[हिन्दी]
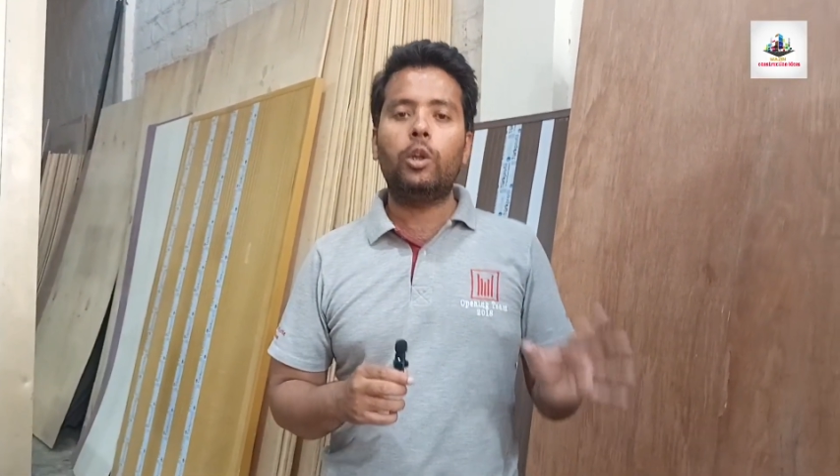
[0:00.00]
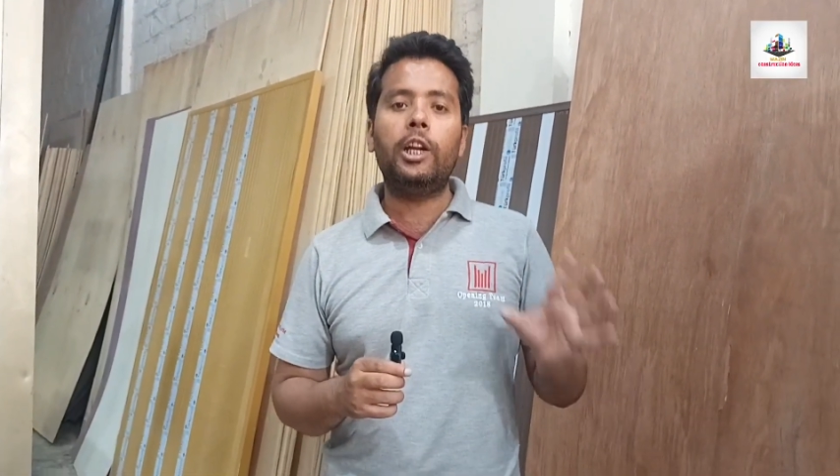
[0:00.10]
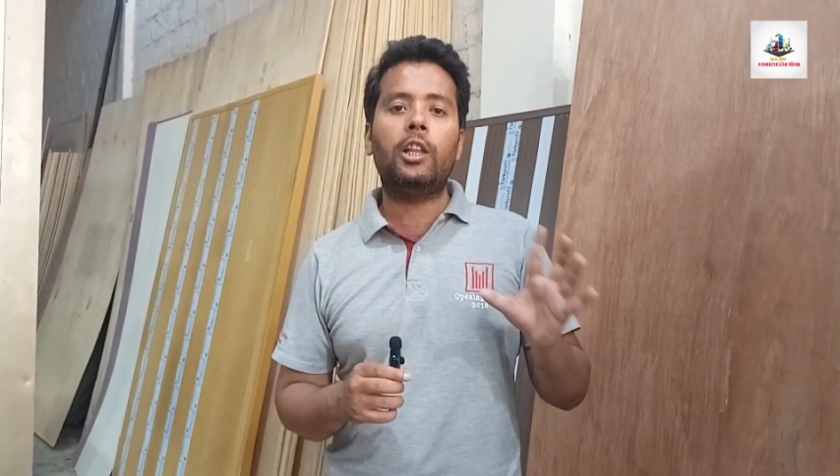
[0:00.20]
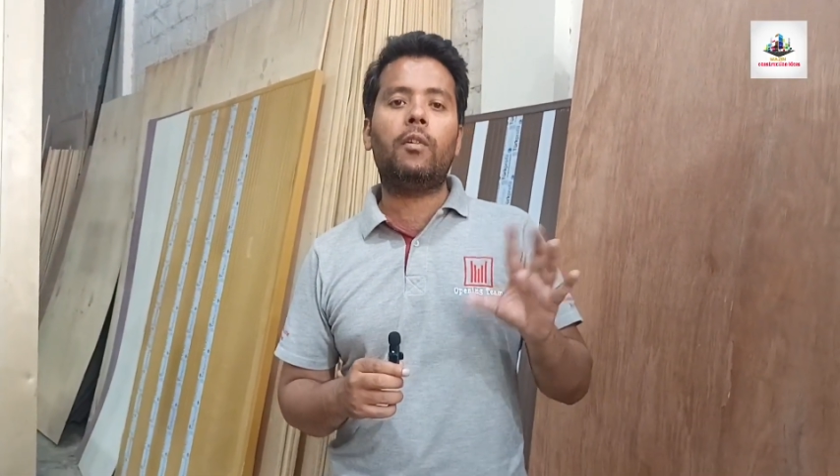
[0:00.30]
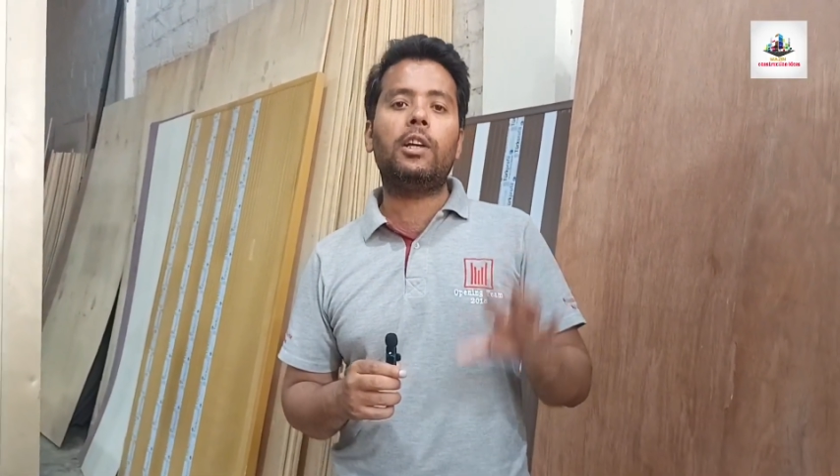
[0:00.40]
तो
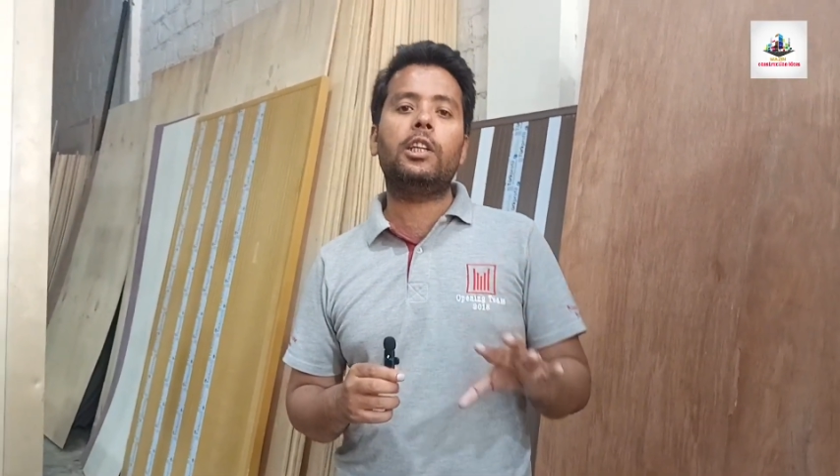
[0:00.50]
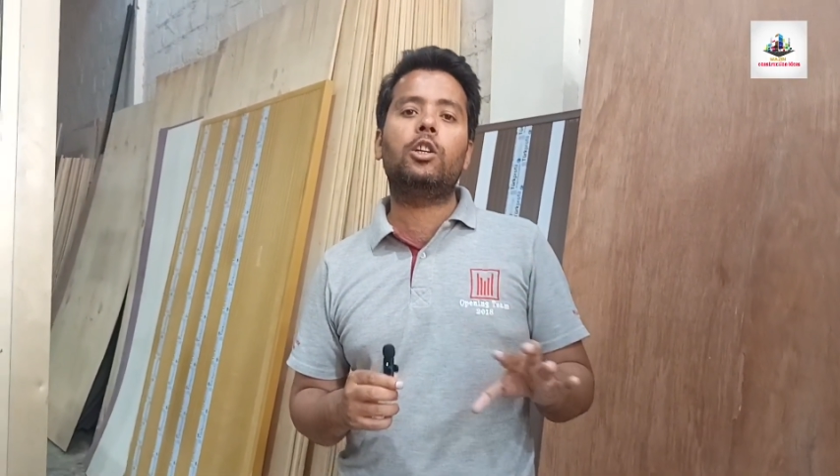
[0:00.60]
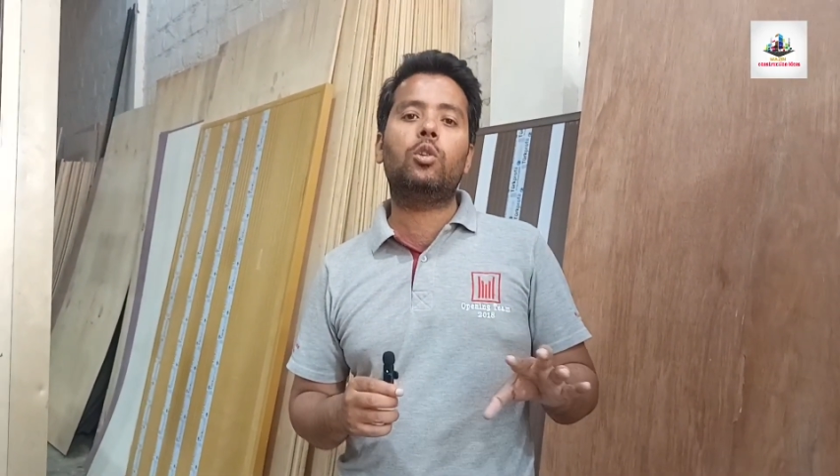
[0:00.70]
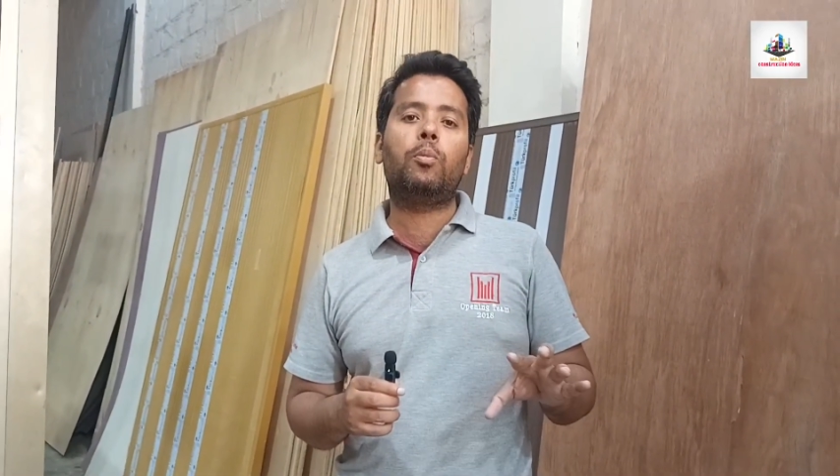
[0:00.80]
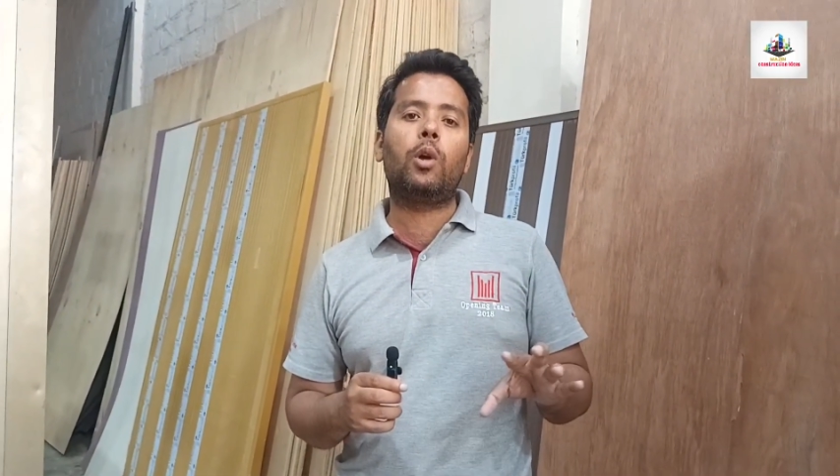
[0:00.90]
ये
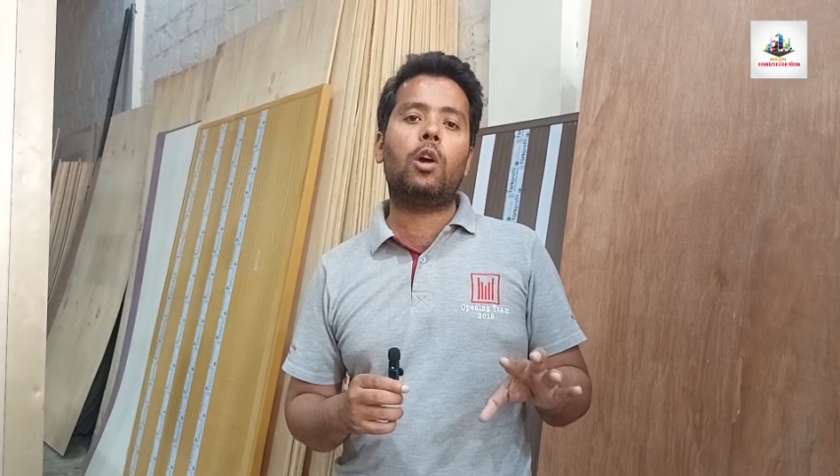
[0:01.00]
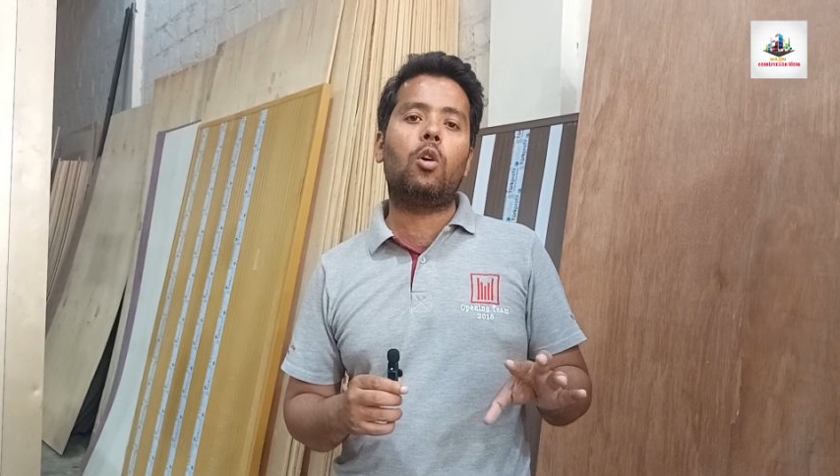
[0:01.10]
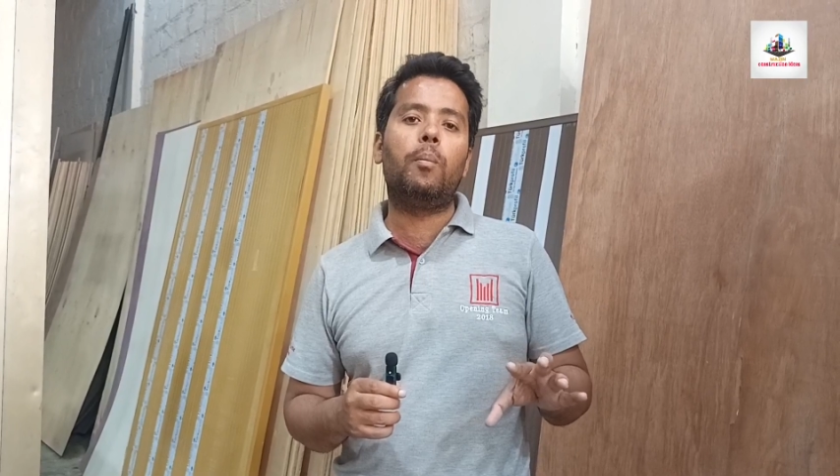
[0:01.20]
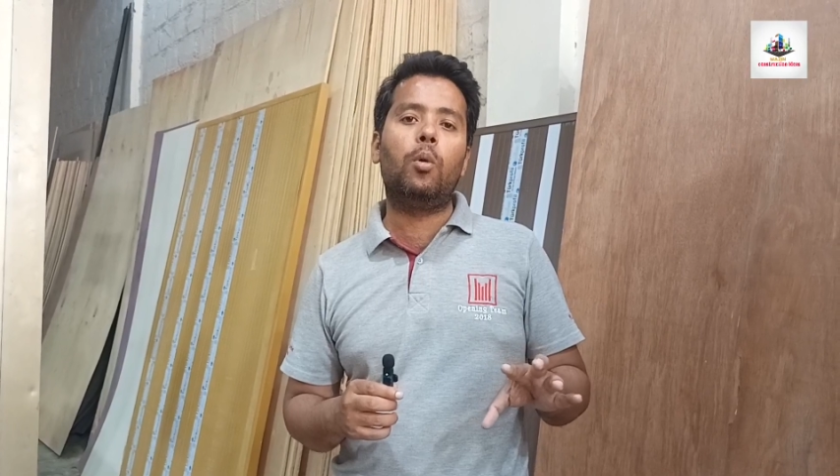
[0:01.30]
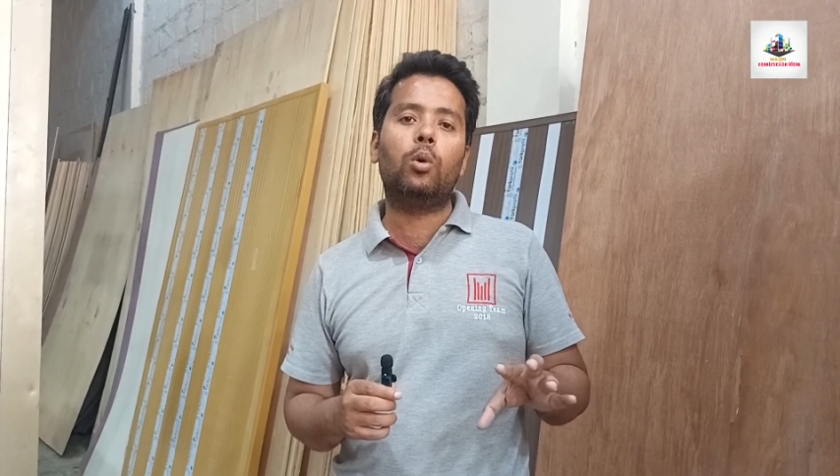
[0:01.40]
दरवाजे का जो पूरा
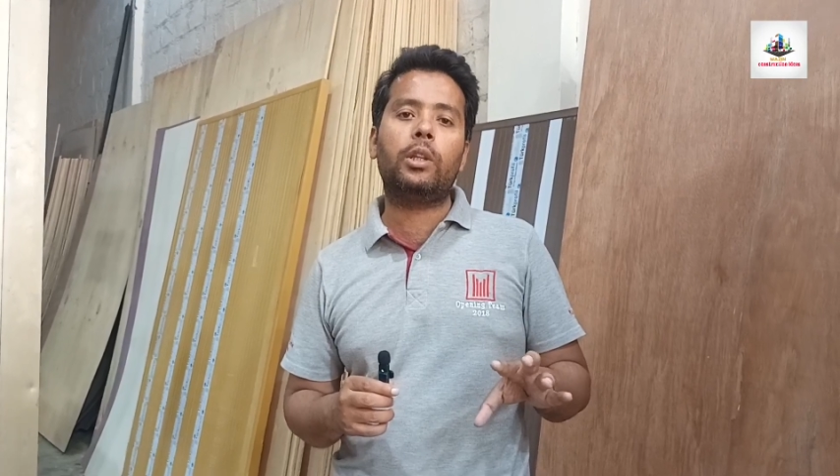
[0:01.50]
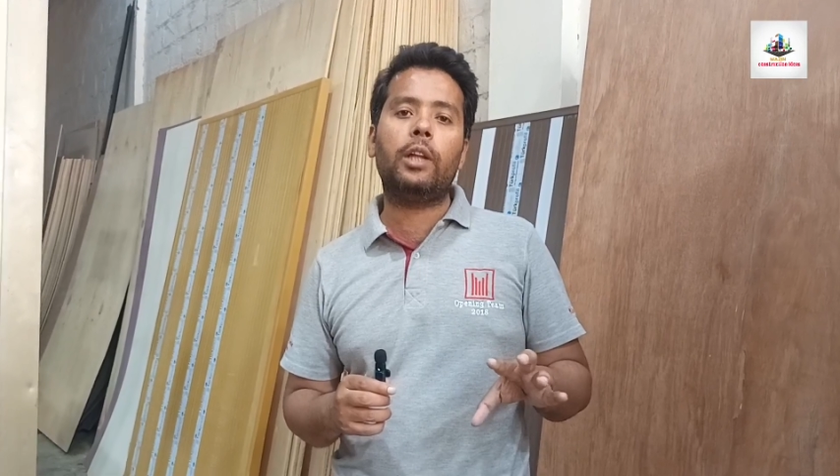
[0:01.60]
कॉम्बो